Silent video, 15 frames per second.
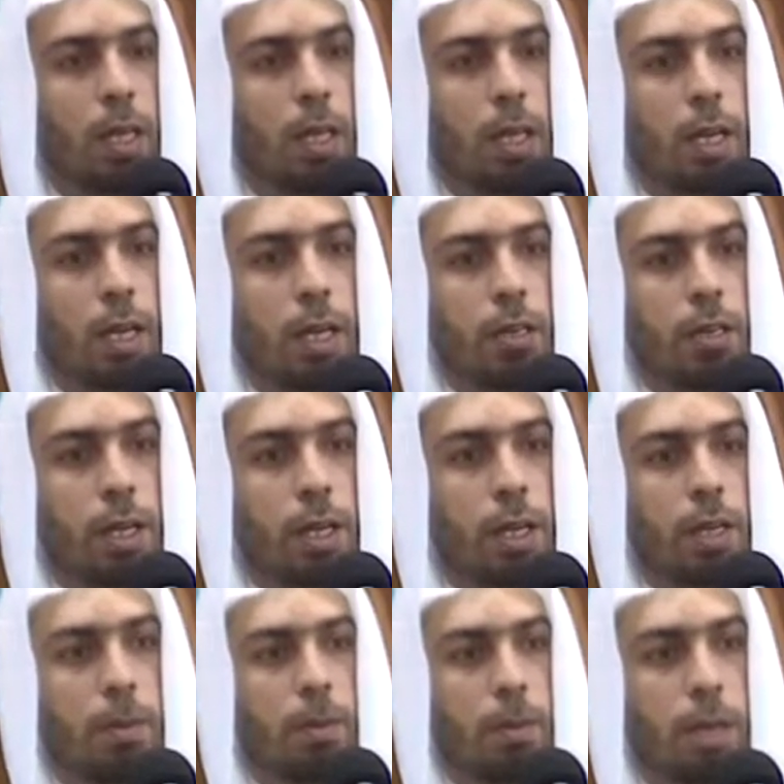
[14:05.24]
الى
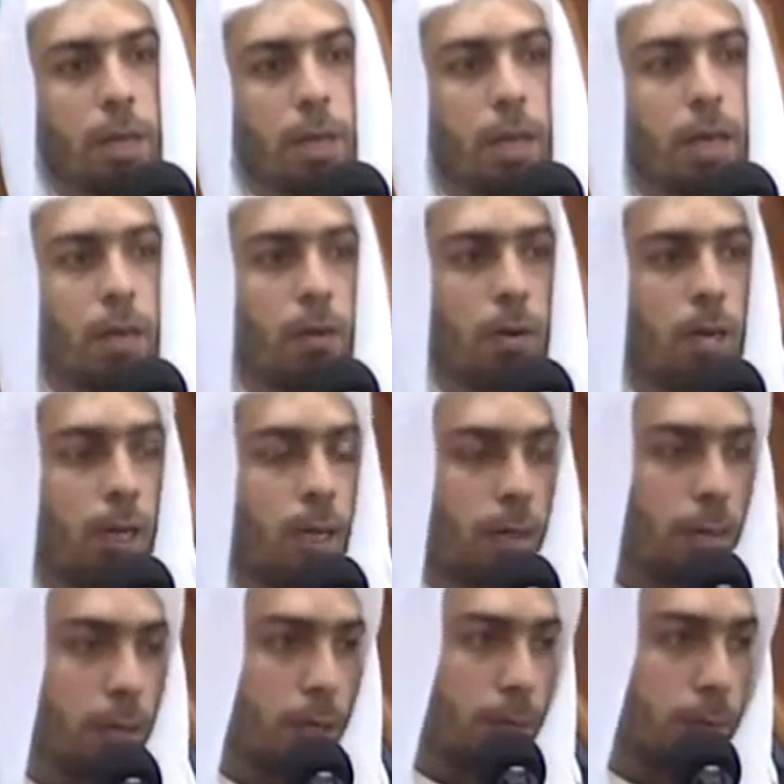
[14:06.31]
جانب اقوال
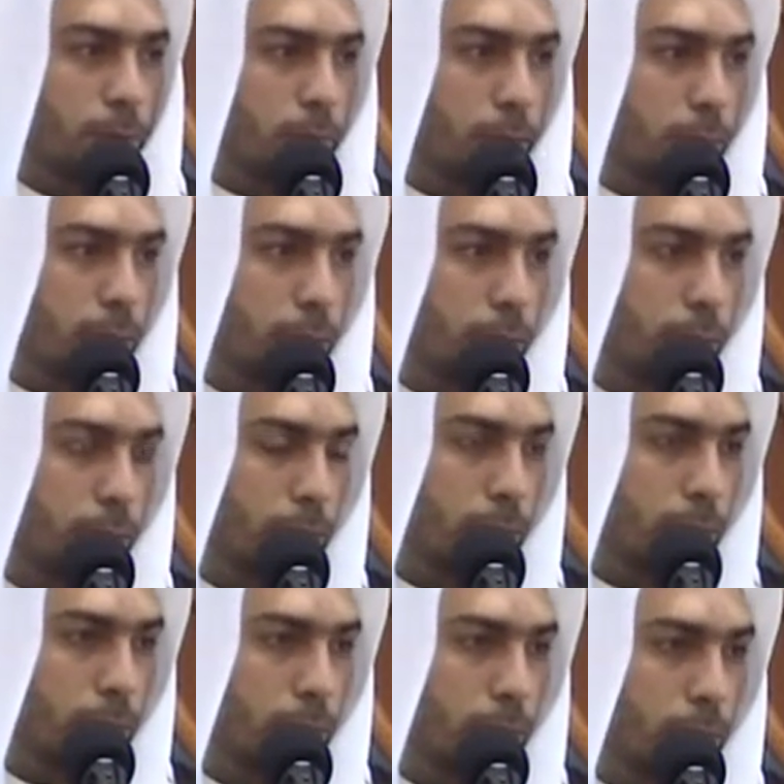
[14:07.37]
امير المؤمنين
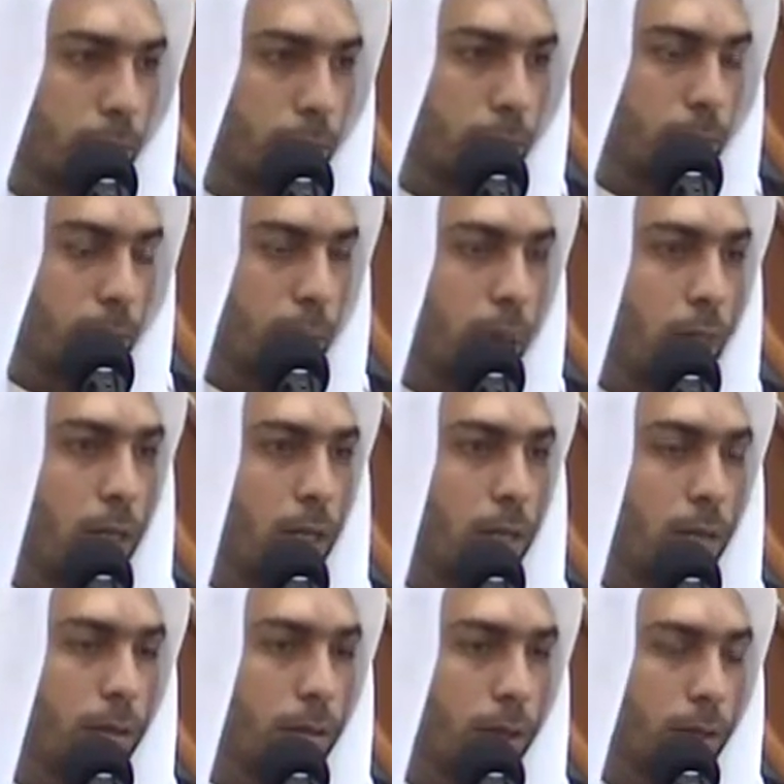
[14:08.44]
مثلا
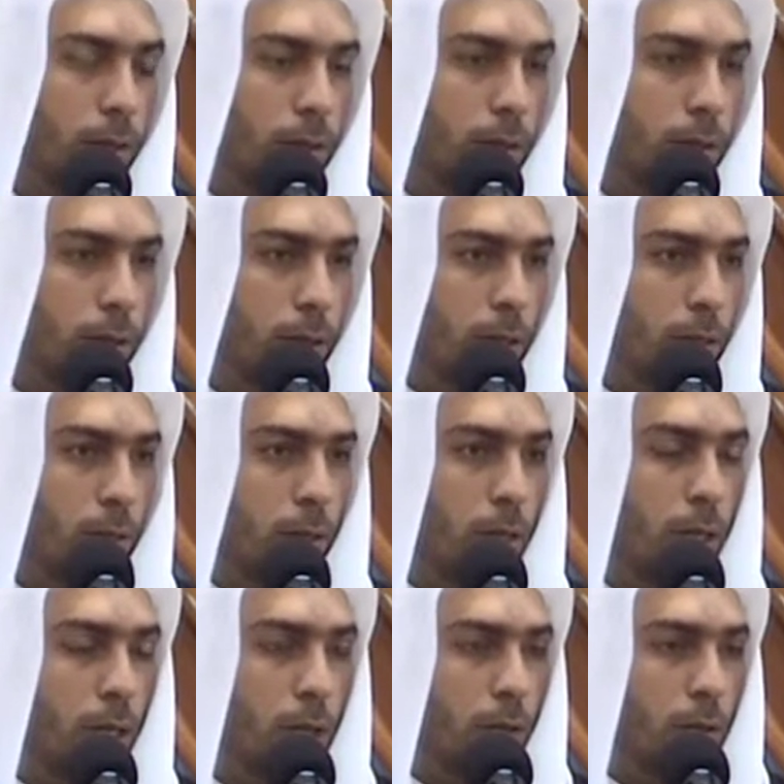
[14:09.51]
يقول
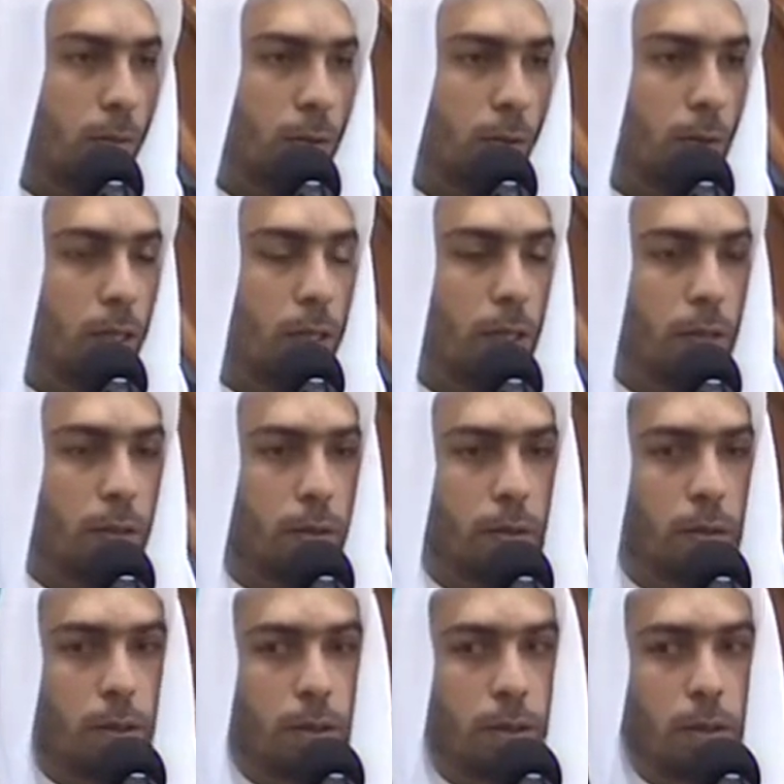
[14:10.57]
احد المؤمنين
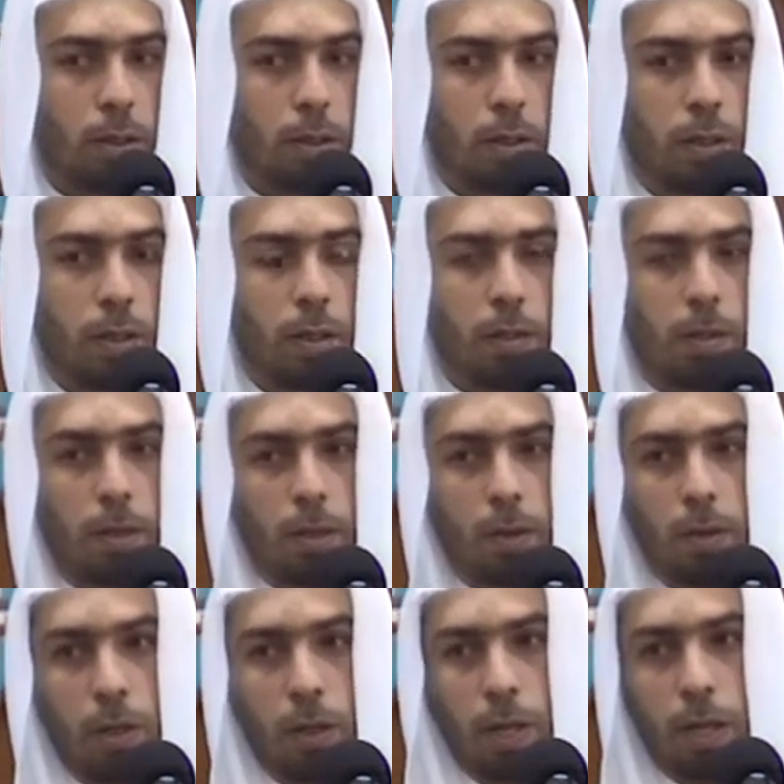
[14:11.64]
عندما
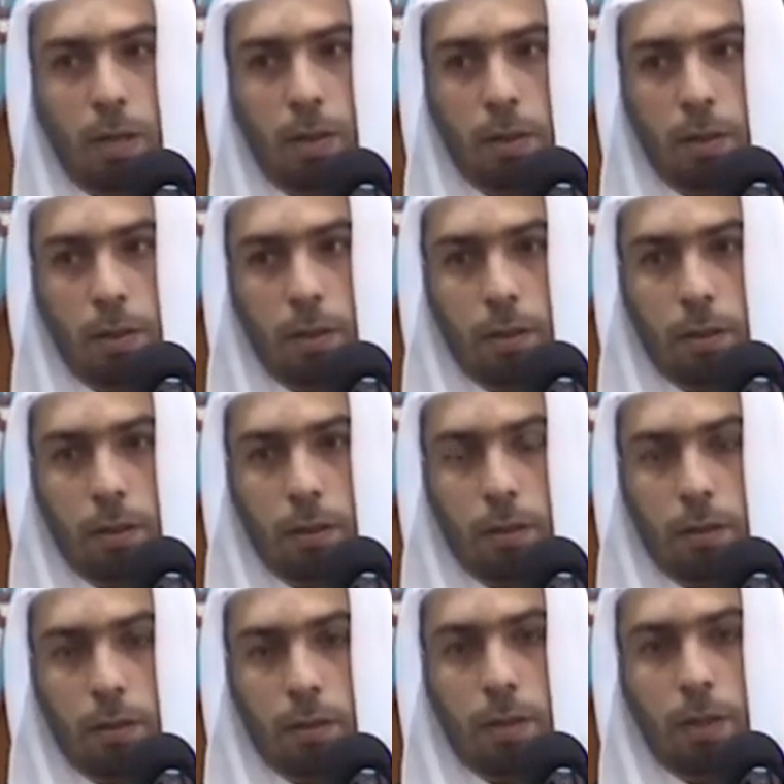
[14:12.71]
كنا
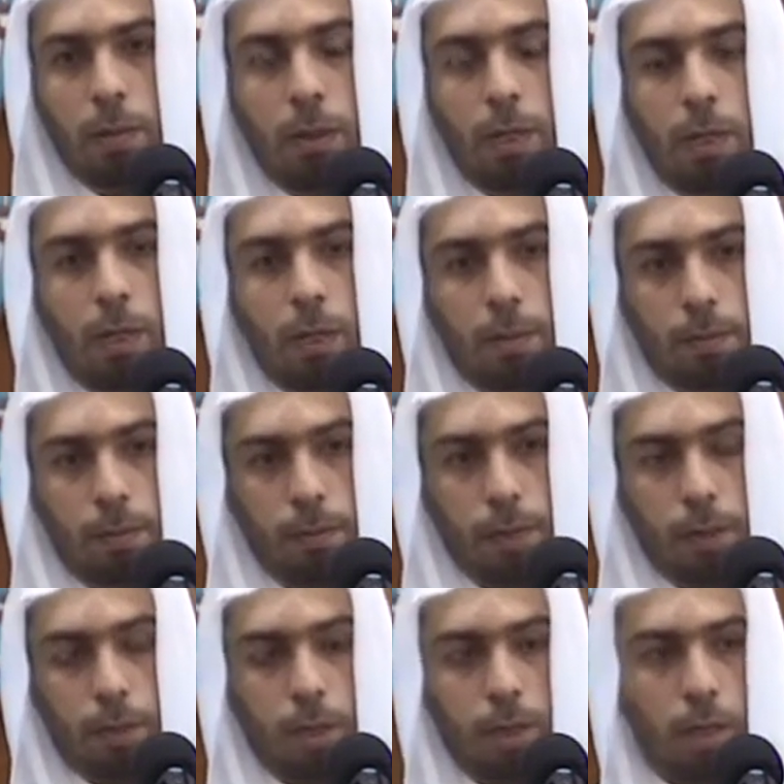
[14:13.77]
في منى
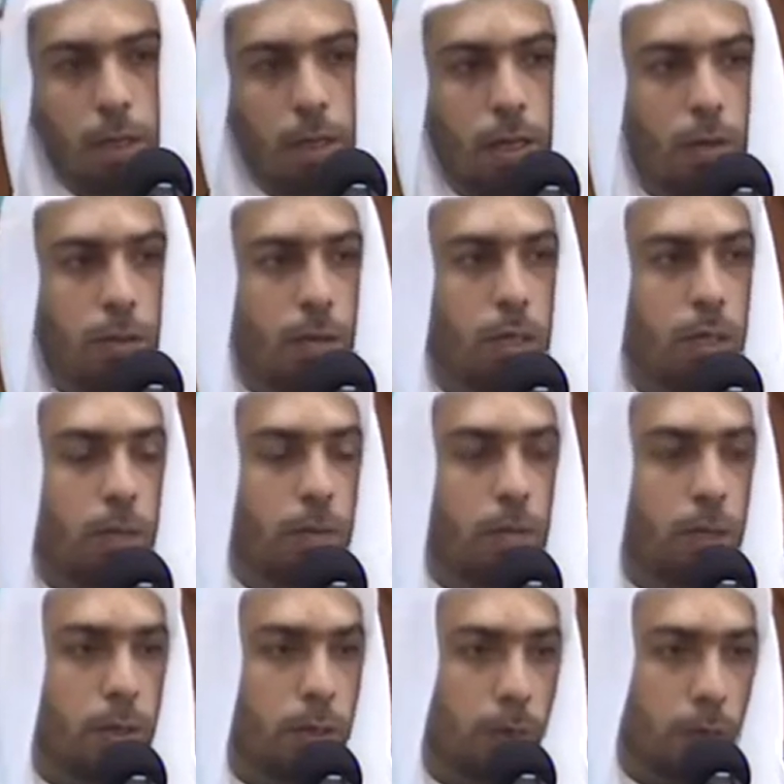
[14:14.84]
رزقنا الله واياكم
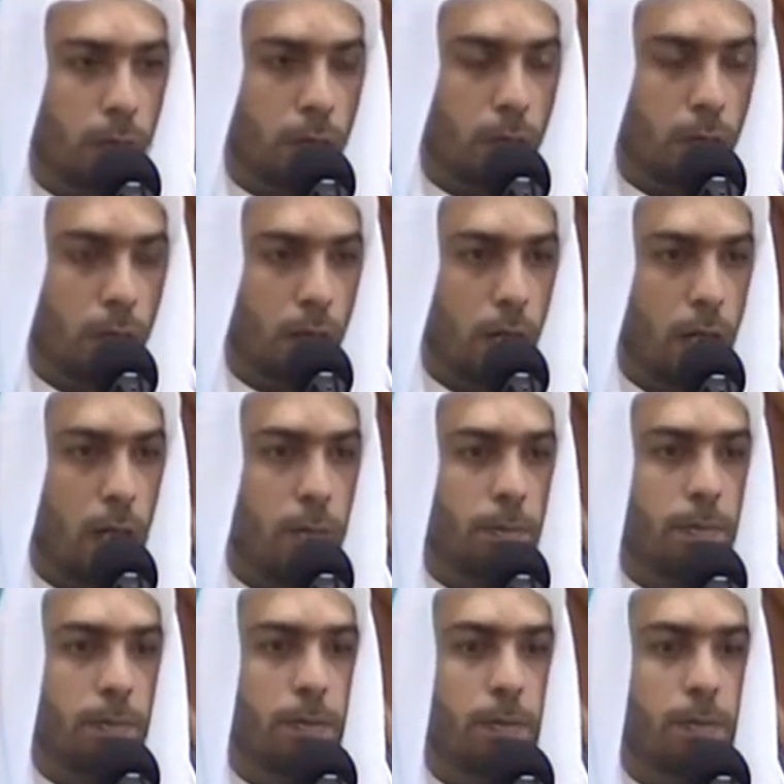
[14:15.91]
حج بيته الحرام
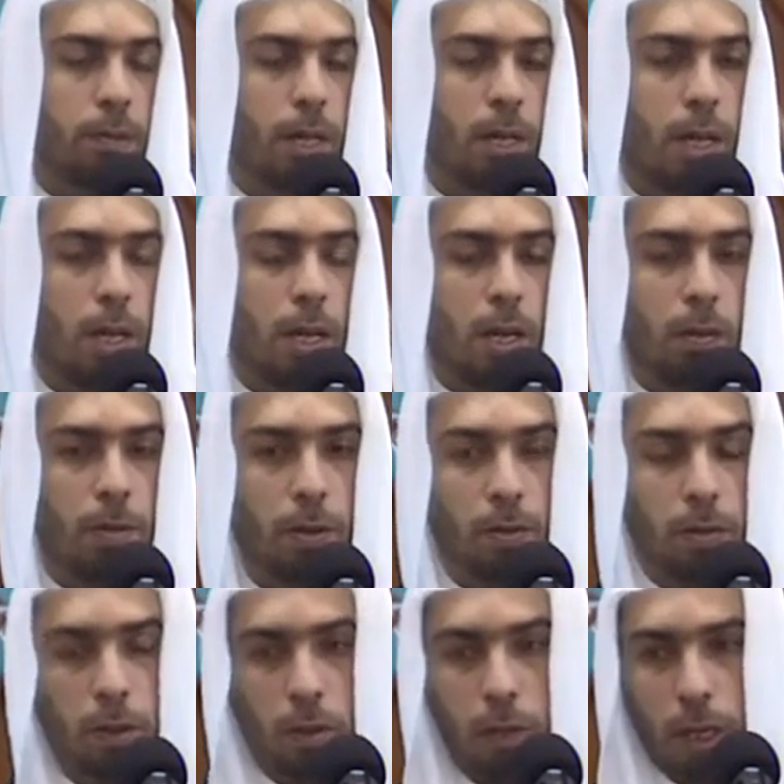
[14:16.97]
في هذا العام
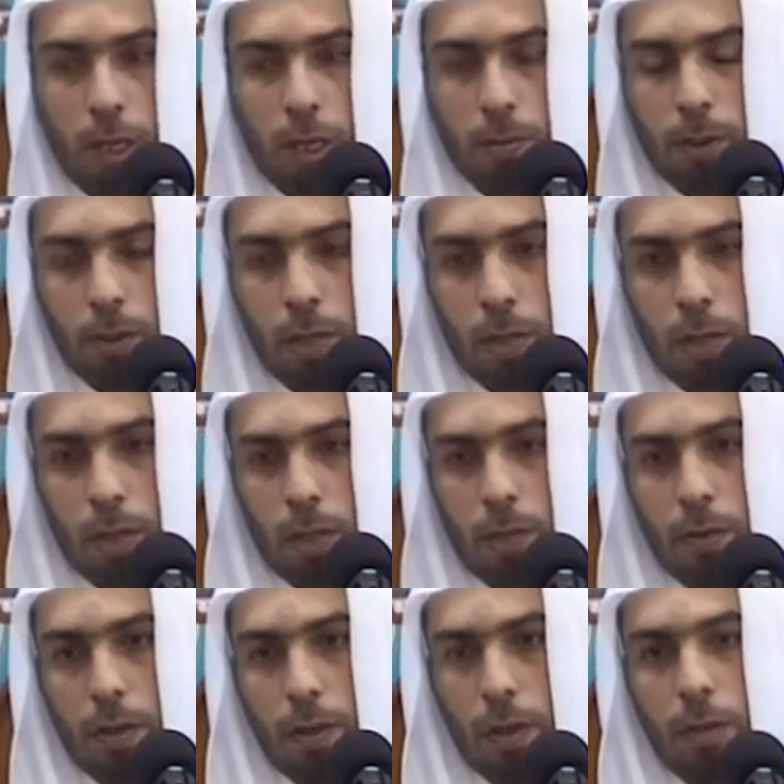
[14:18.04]
وفي كل عام ان شاء الله
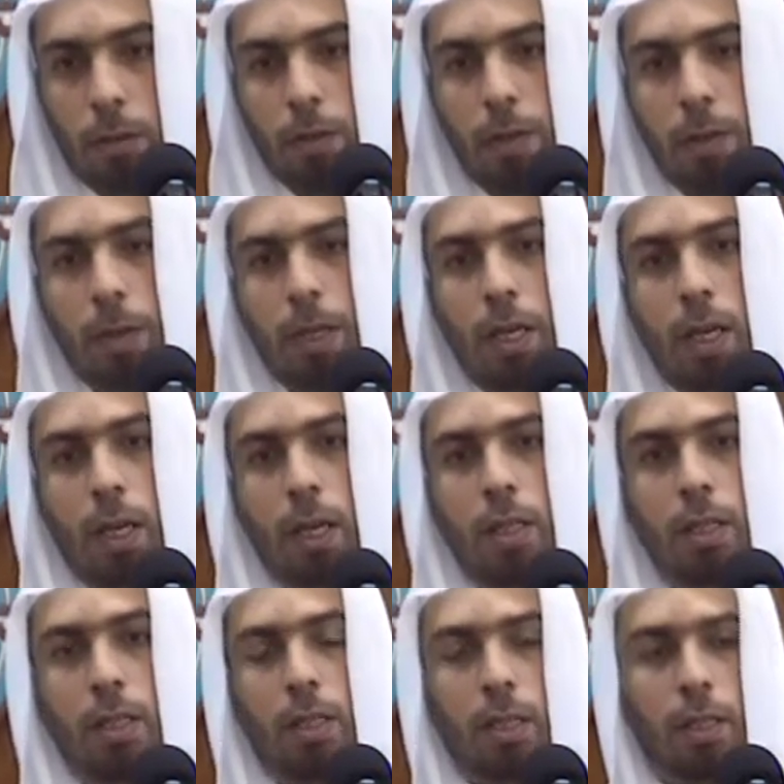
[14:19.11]
في منى
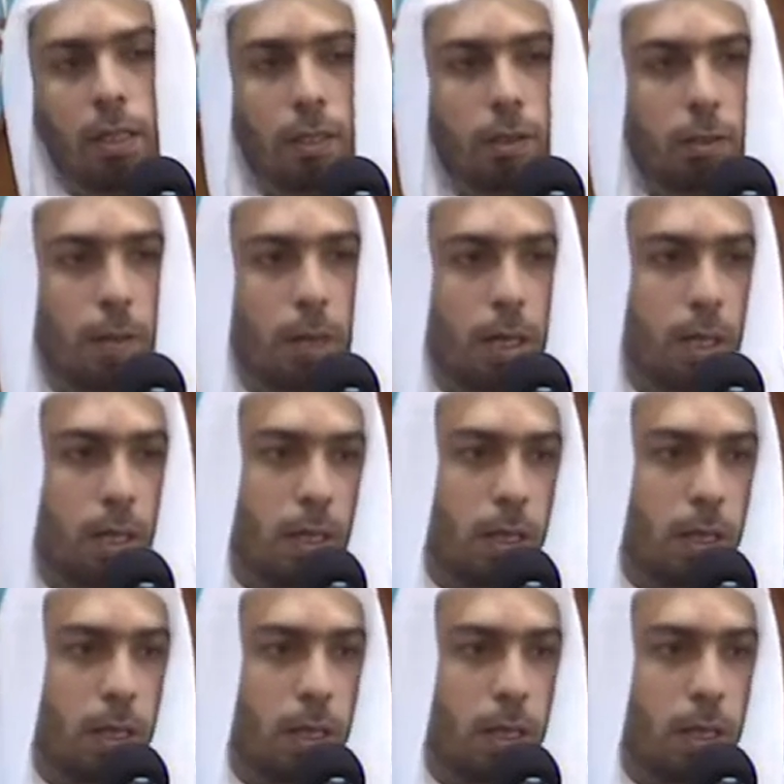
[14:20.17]
التقيت بعض